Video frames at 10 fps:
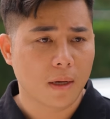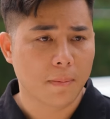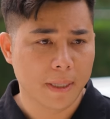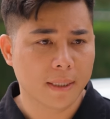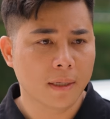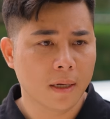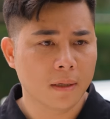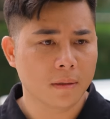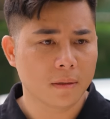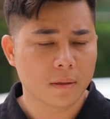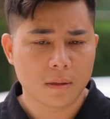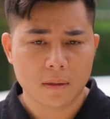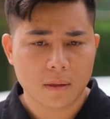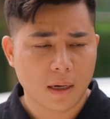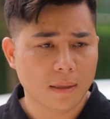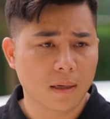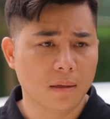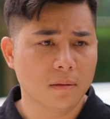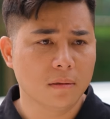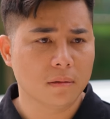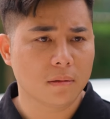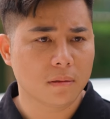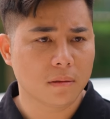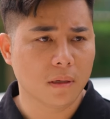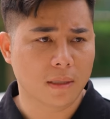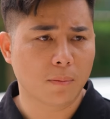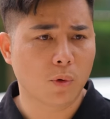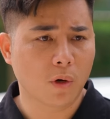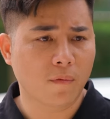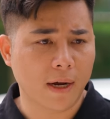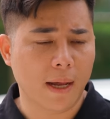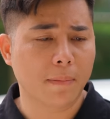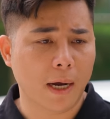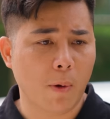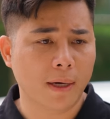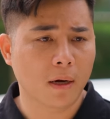Em bình tĩnh đi Anh đến để xem Tuyền có phải là em gái của anh